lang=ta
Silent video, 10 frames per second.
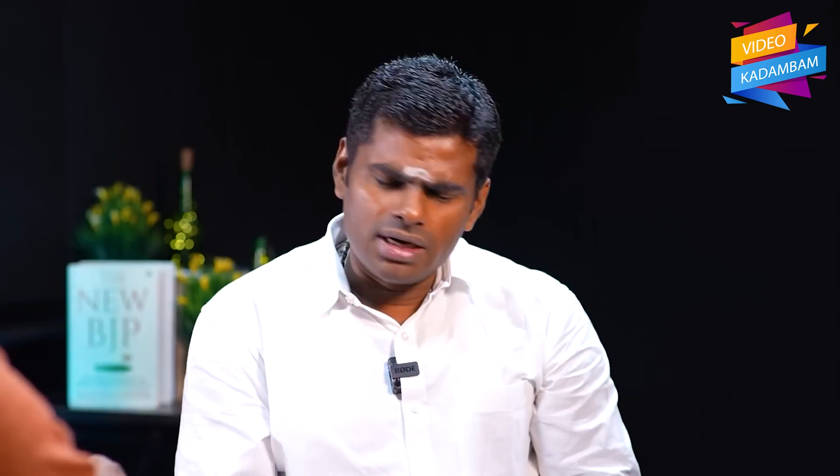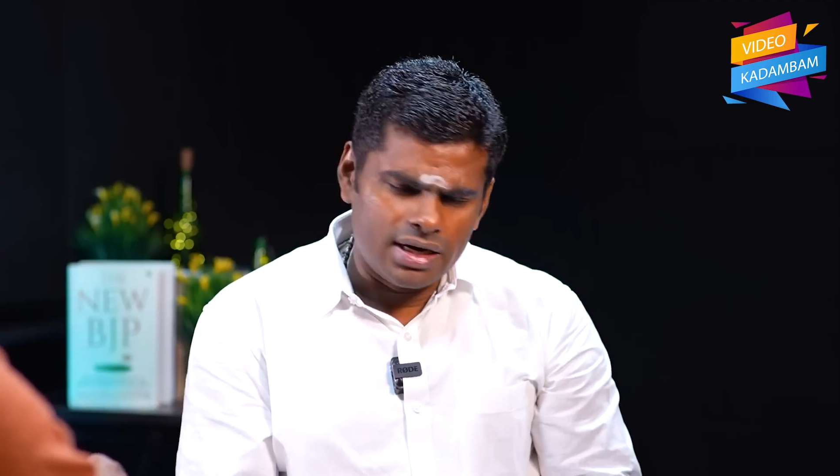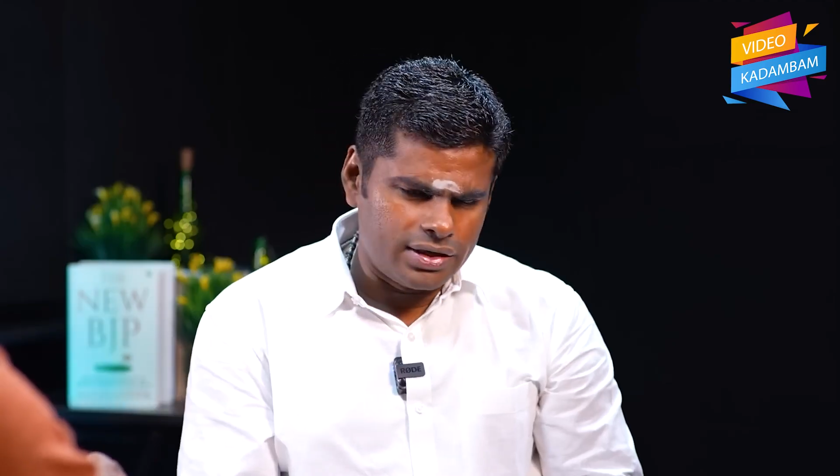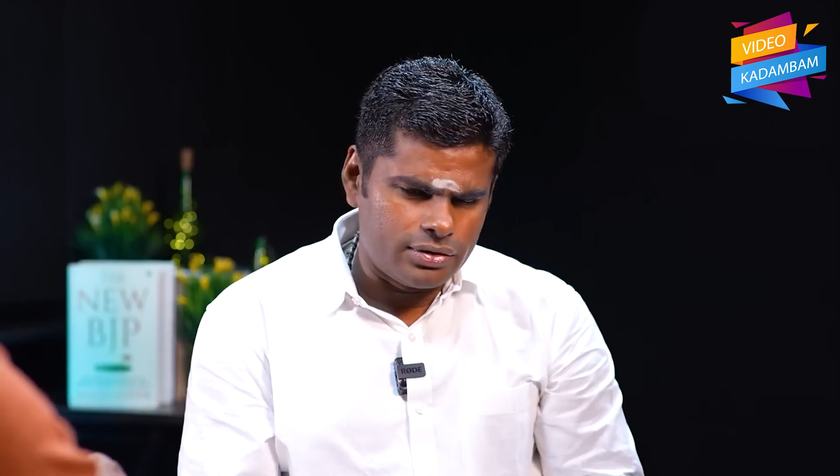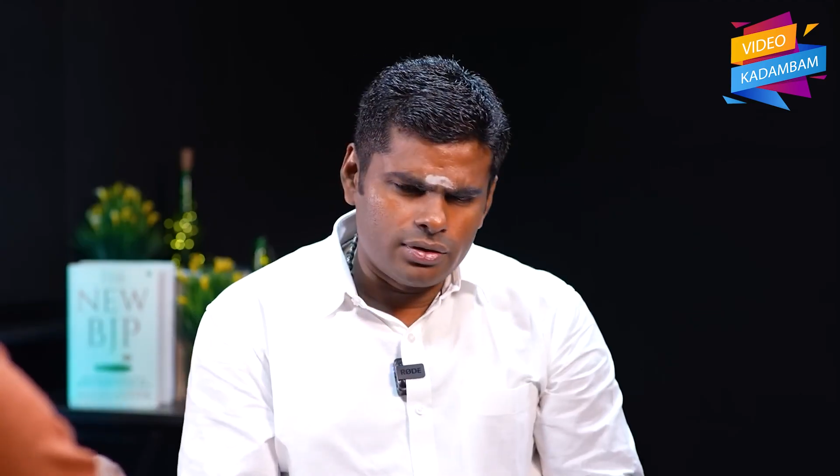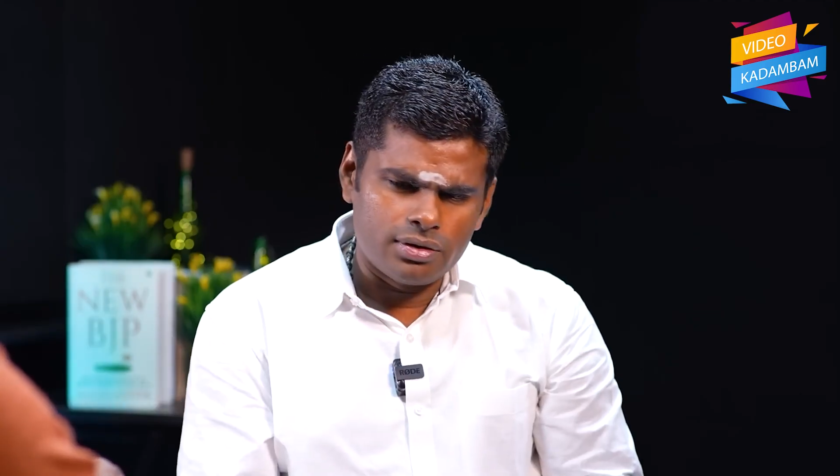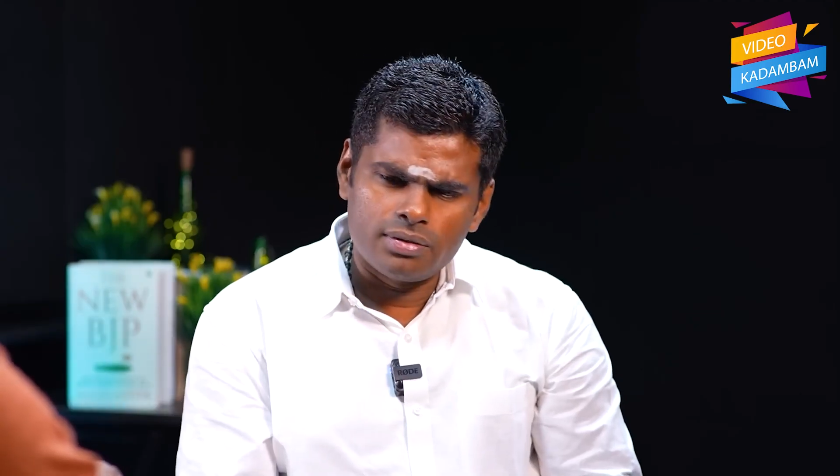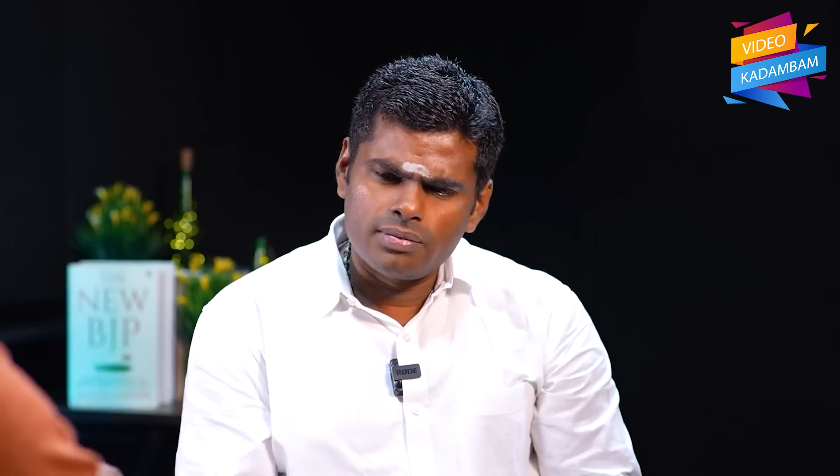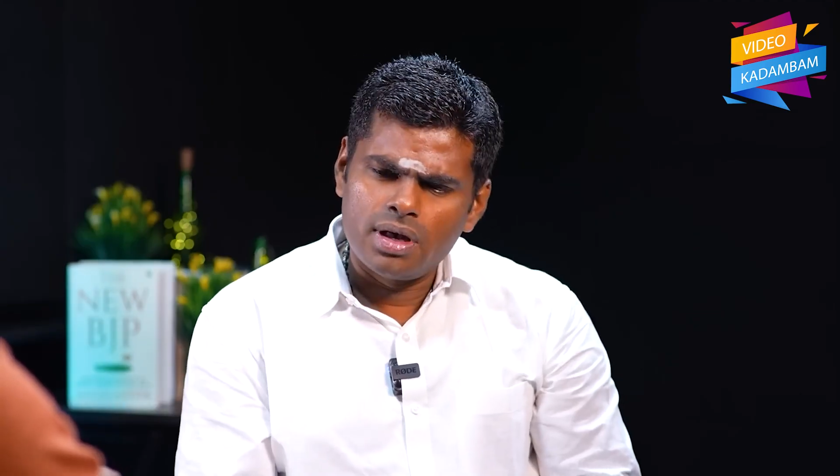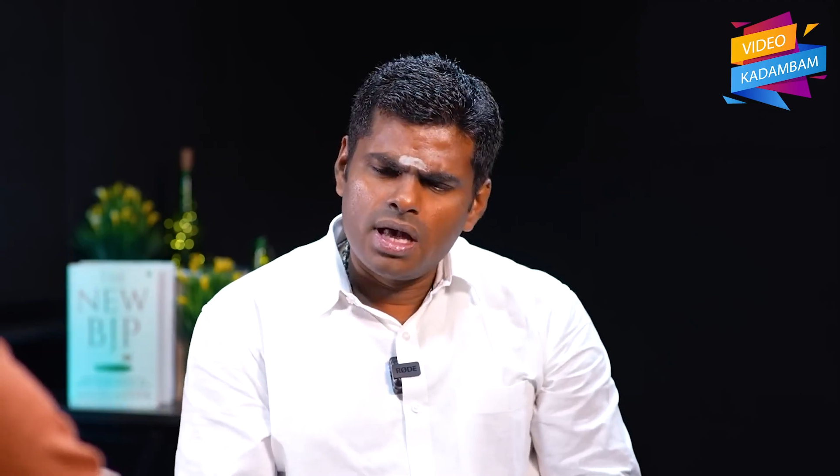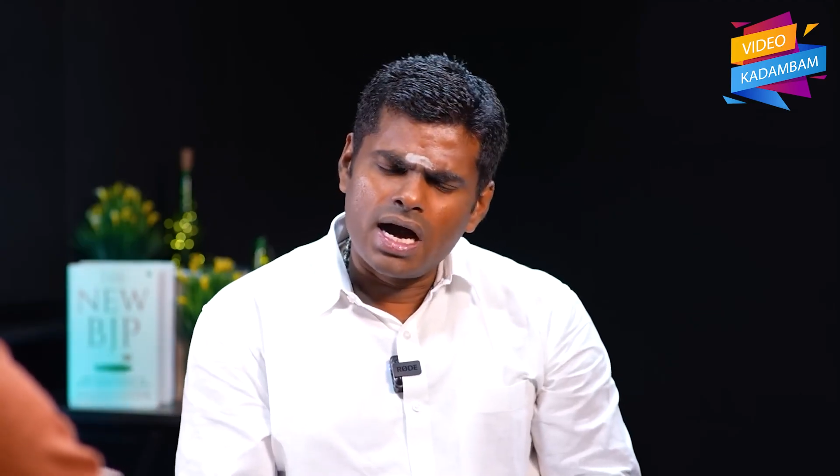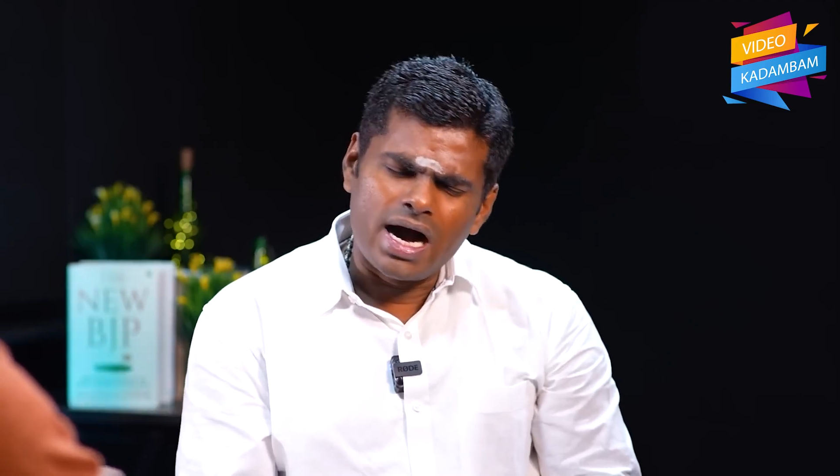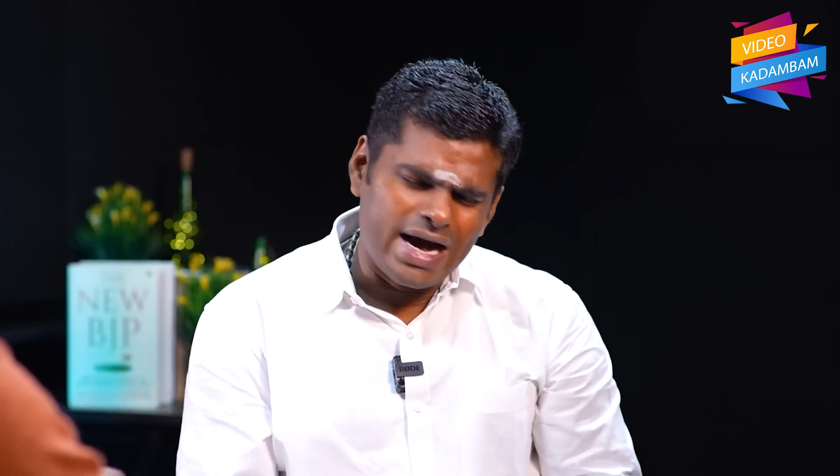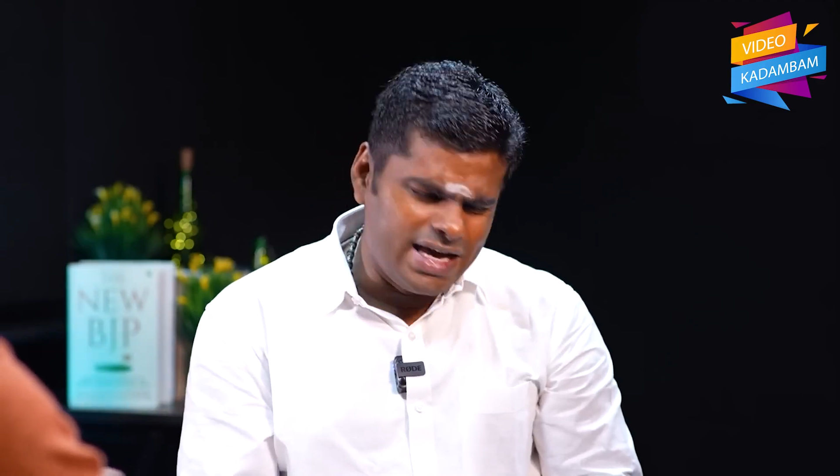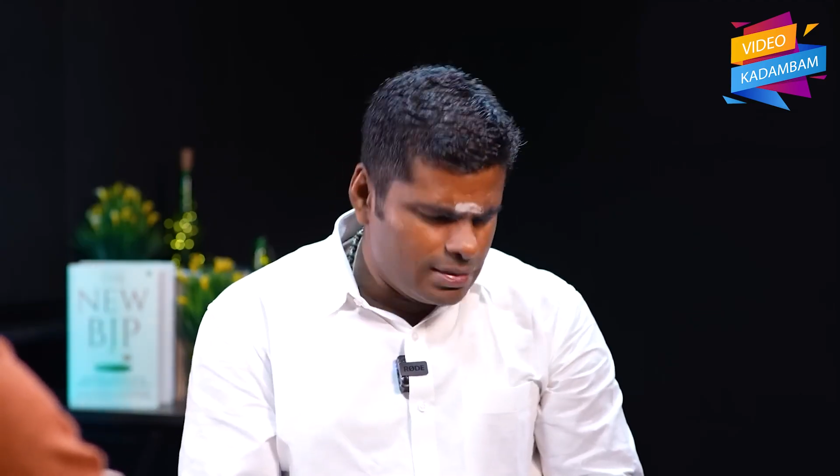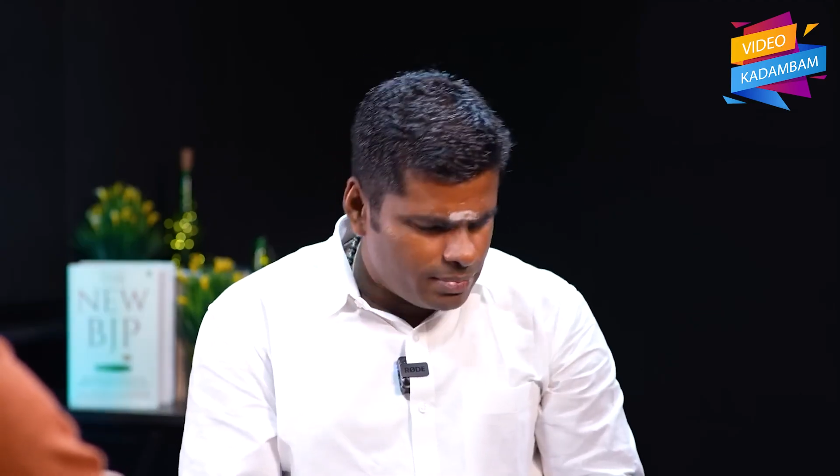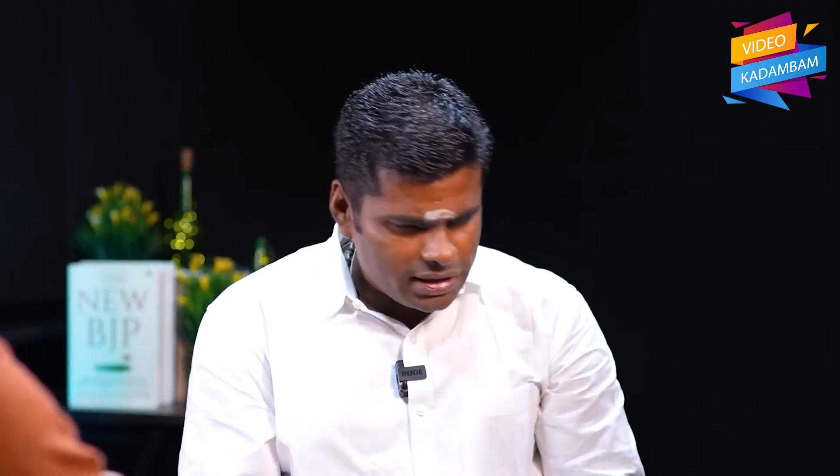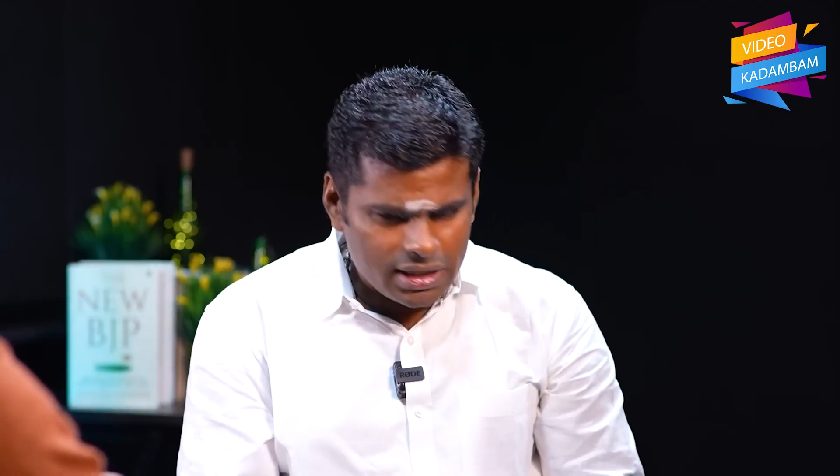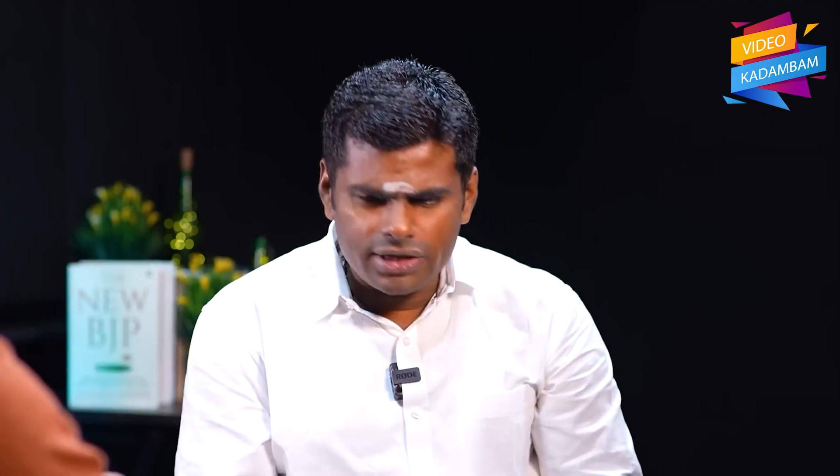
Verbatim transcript: ரெண்டு லட்சம் ஐம்பது